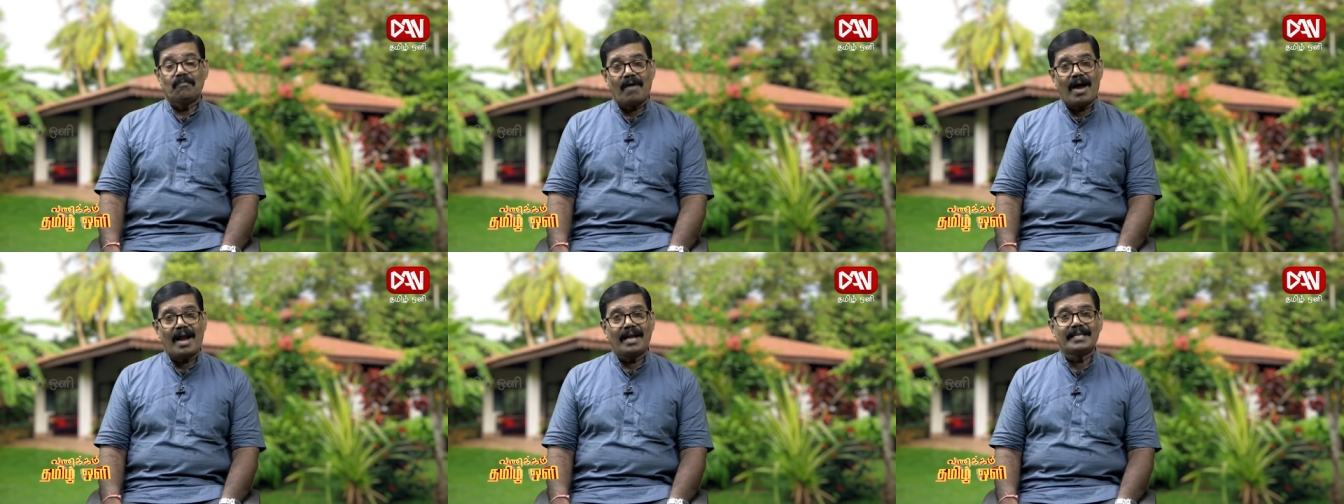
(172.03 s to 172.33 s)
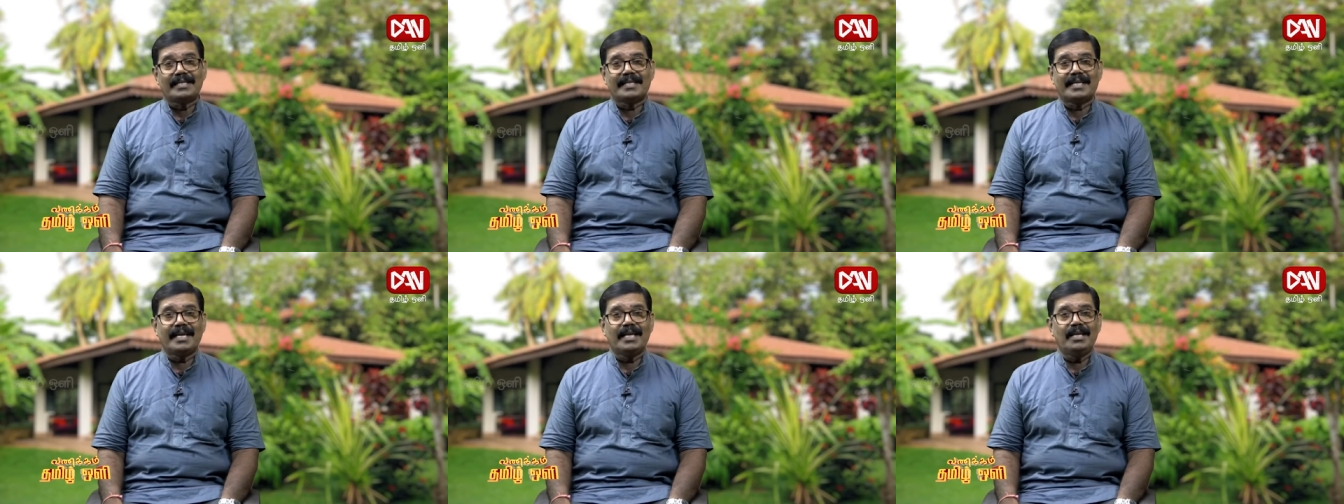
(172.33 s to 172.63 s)

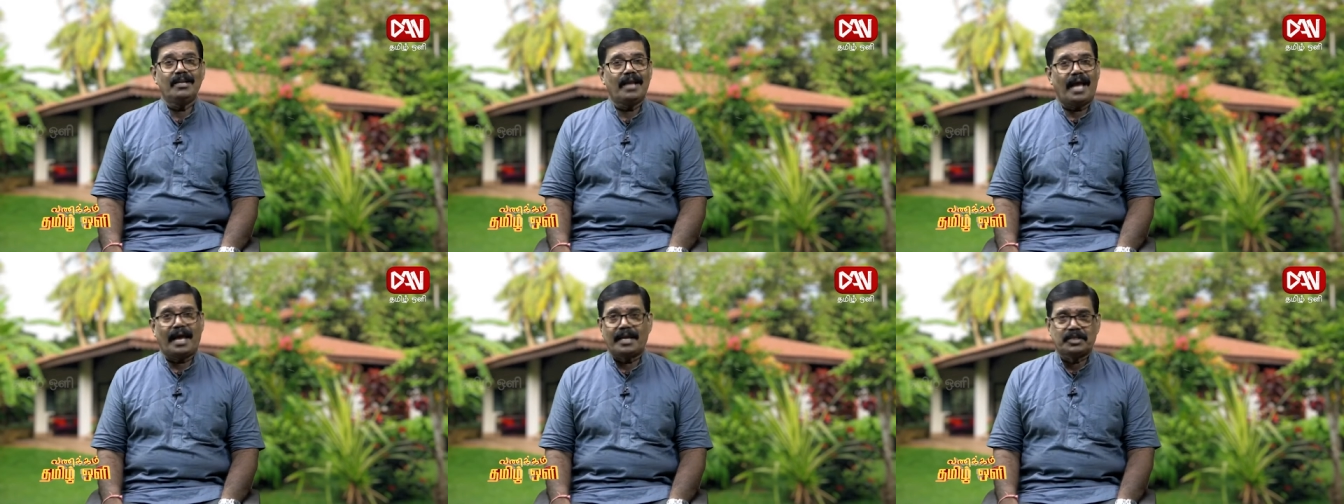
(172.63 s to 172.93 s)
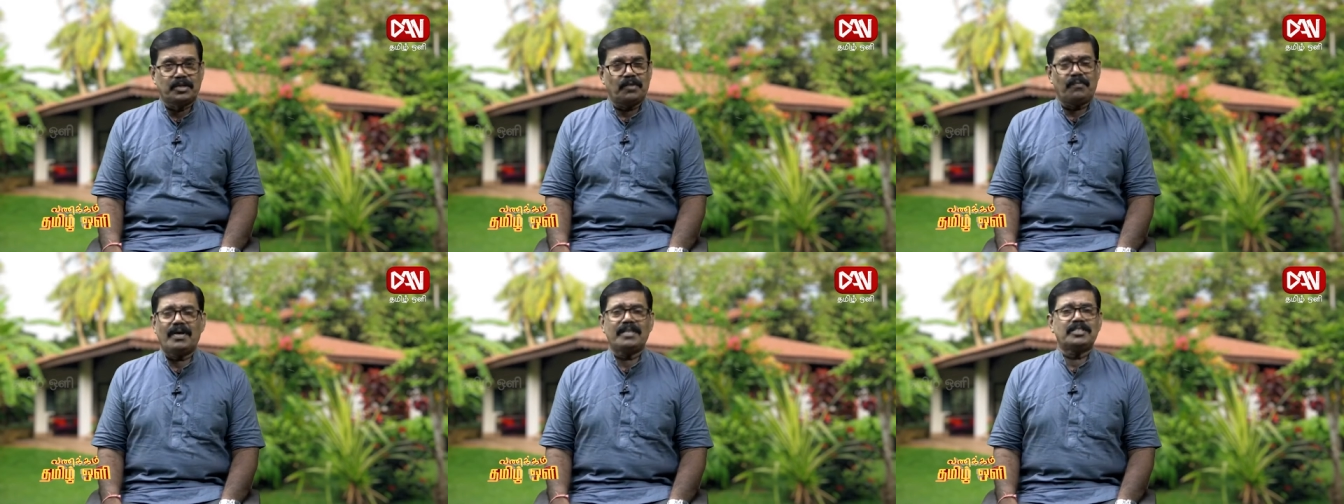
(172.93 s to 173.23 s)
வாழ்க்கையில்
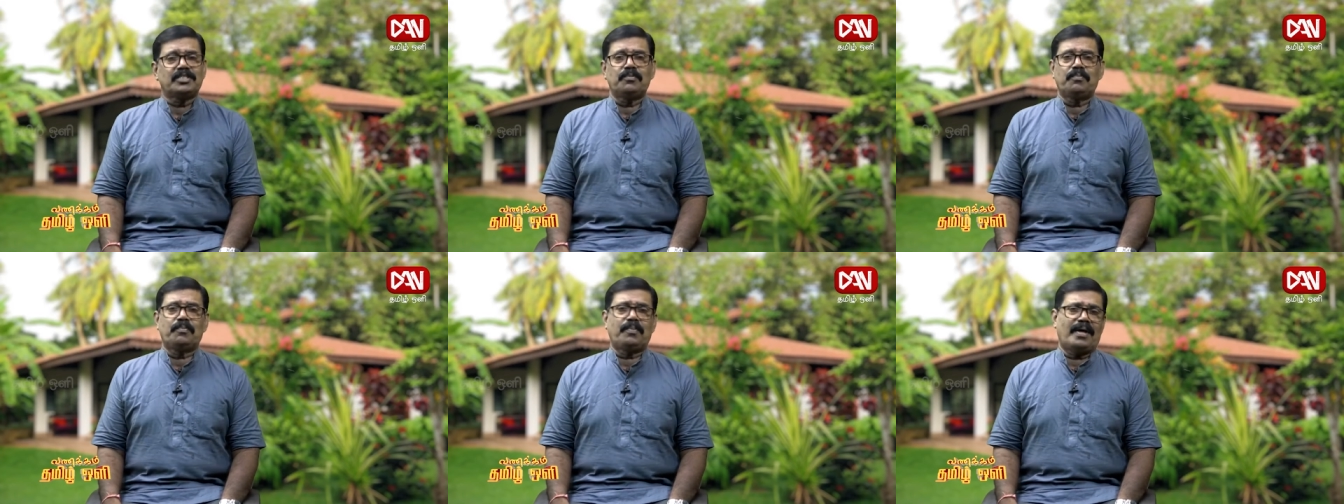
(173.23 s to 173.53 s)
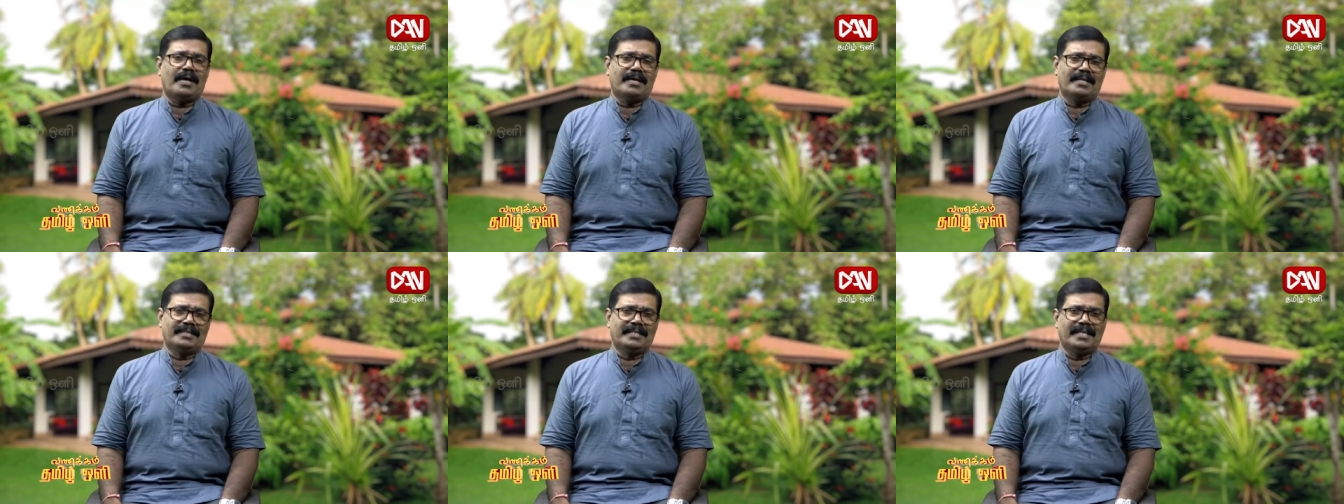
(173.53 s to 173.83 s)

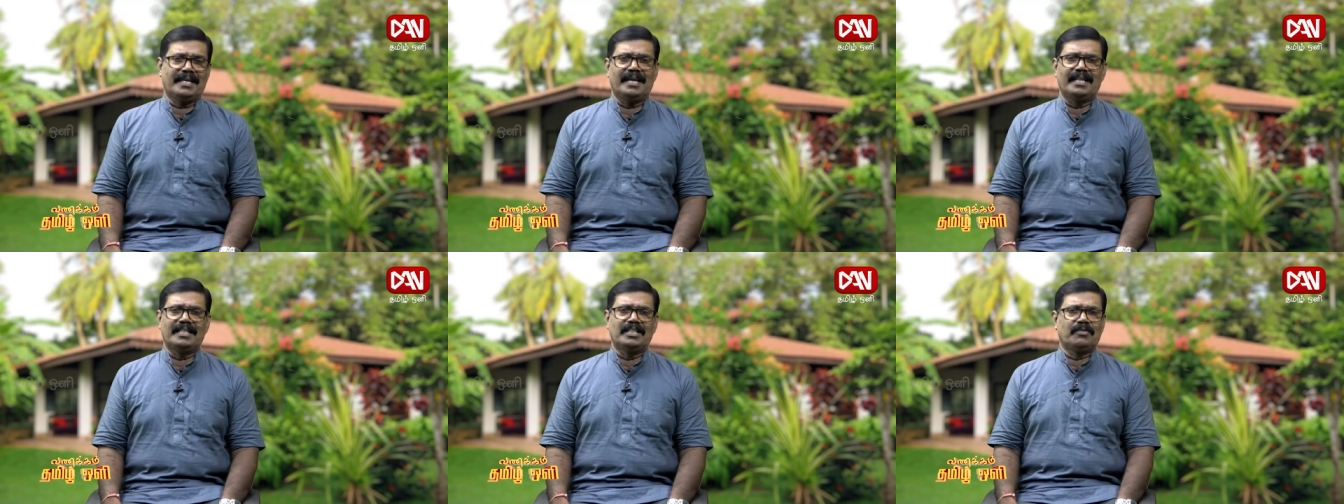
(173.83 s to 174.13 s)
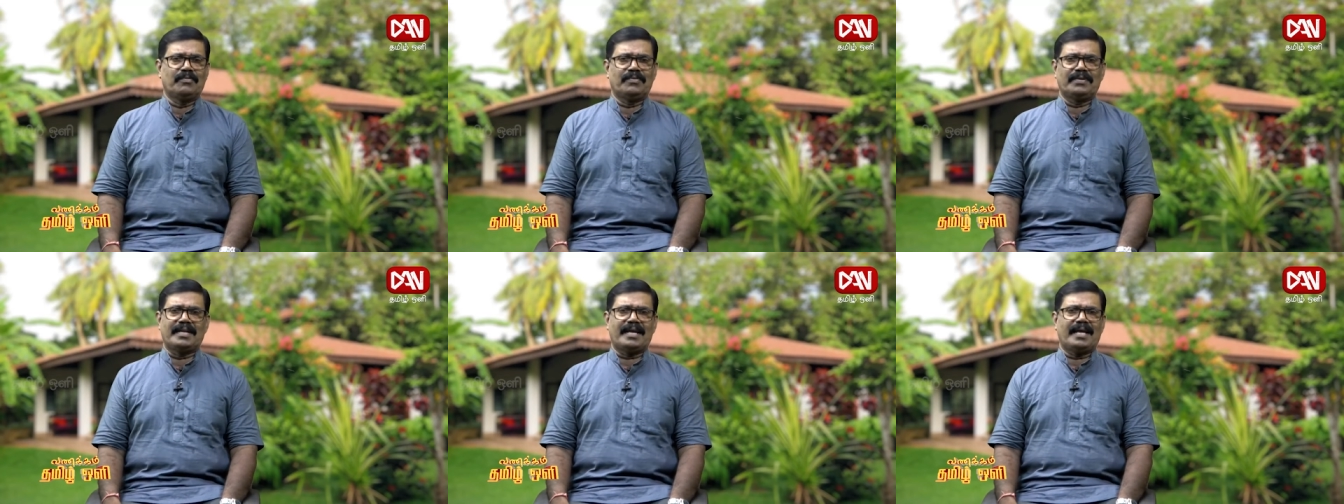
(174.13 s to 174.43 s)
அற்றவாசிப்பாகத்தை
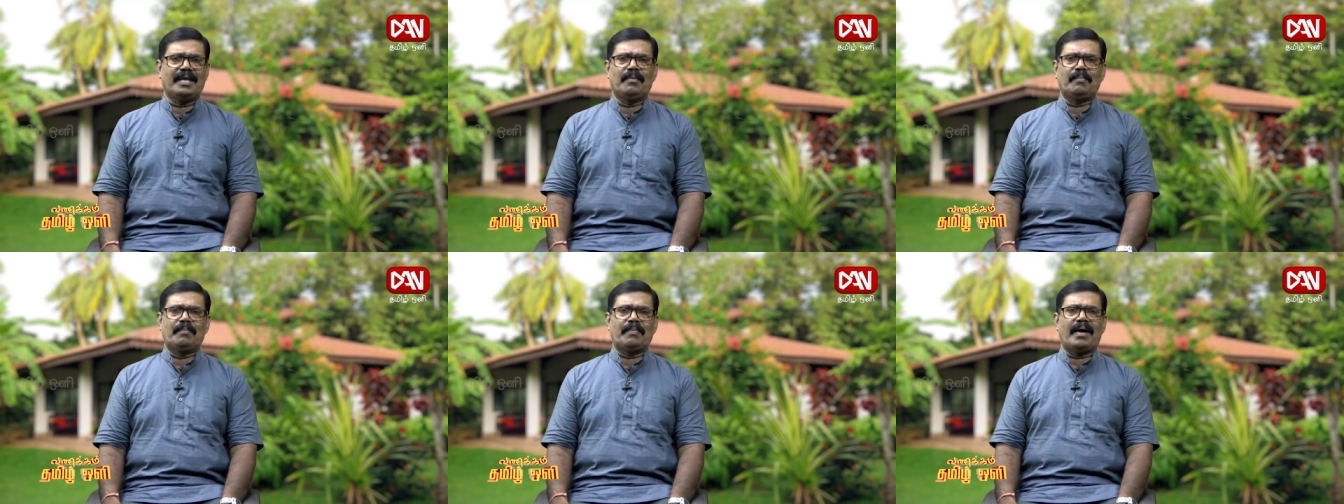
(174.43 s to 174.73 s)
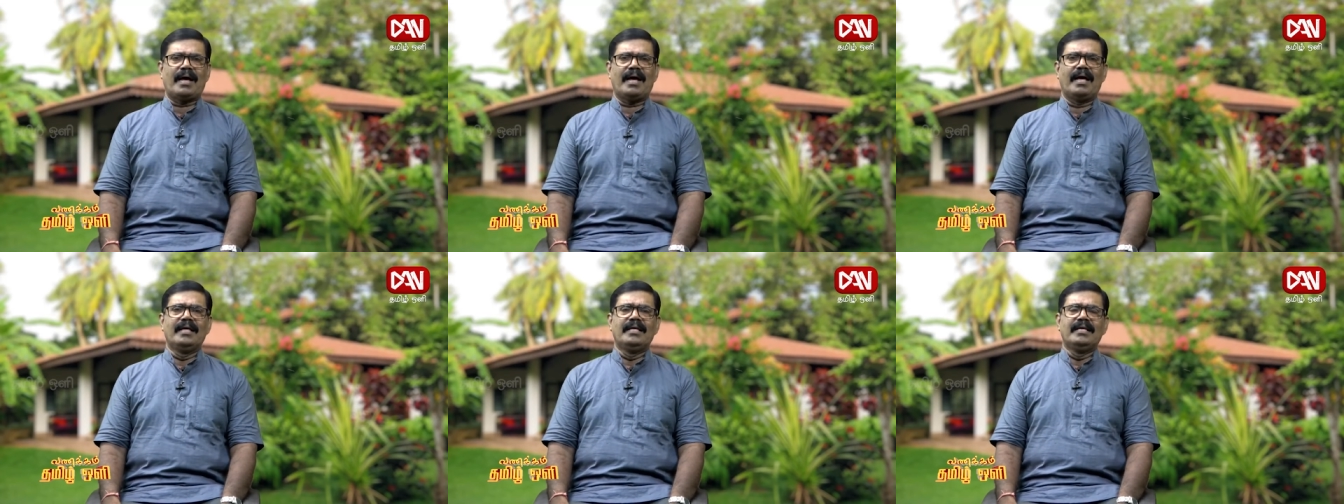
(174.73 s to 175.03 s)
இழந்து
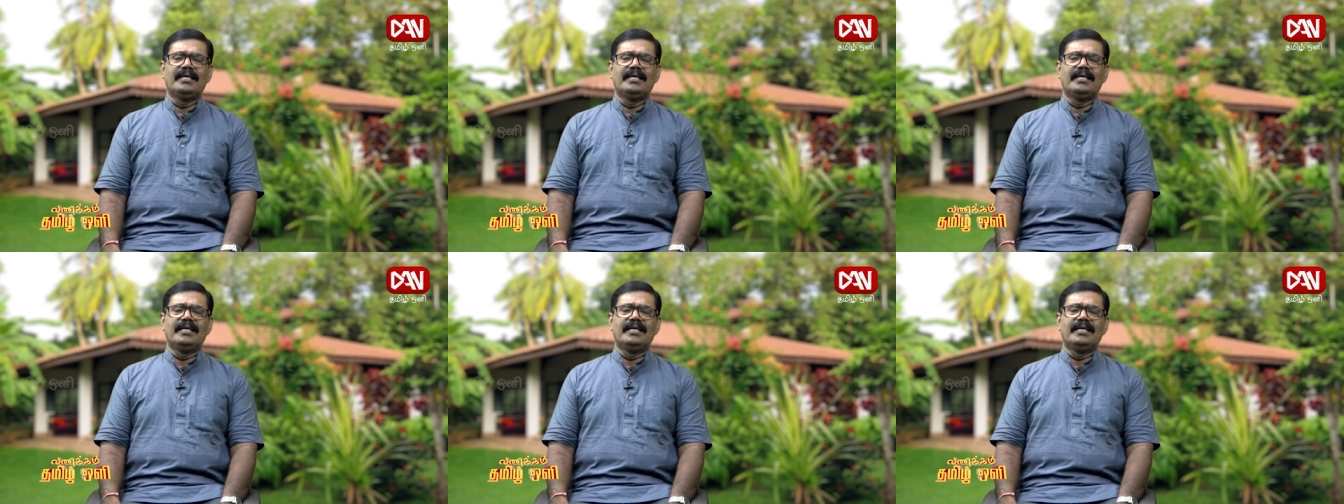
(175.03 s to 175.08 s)
விட்டாயப்பா